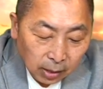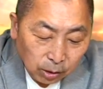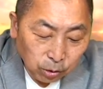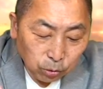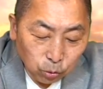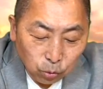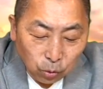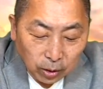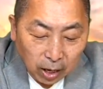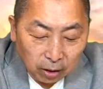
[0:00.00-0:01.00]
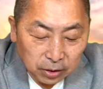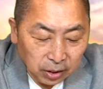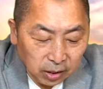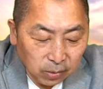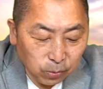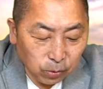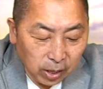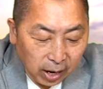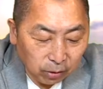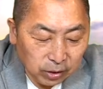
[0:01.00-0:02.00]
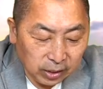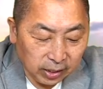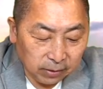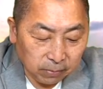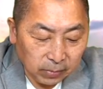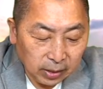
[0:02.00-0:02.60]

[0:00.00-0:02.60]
他说，如果要进一步了解